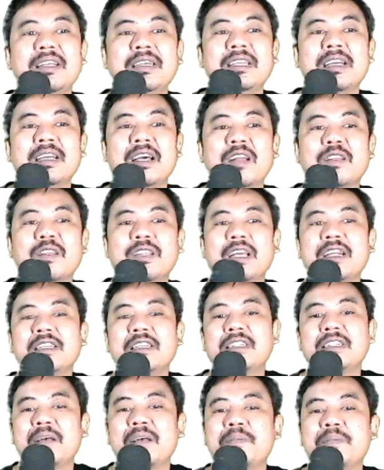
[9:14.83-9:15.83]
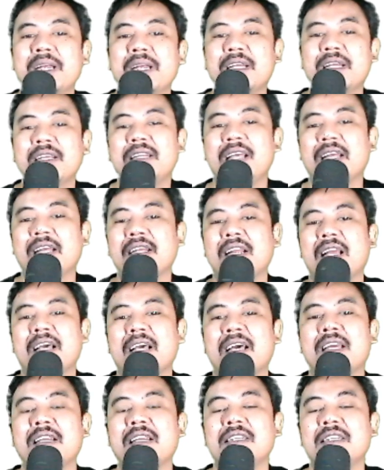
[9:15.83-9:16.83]
Kalau tari saman ini adalah
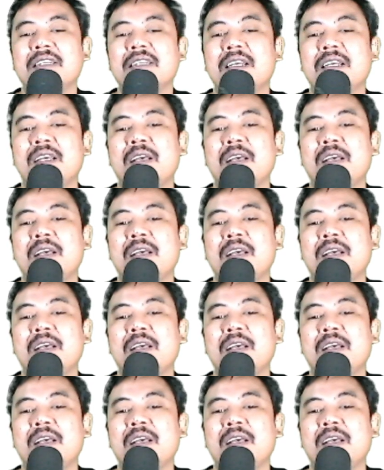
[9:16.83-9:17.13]
garis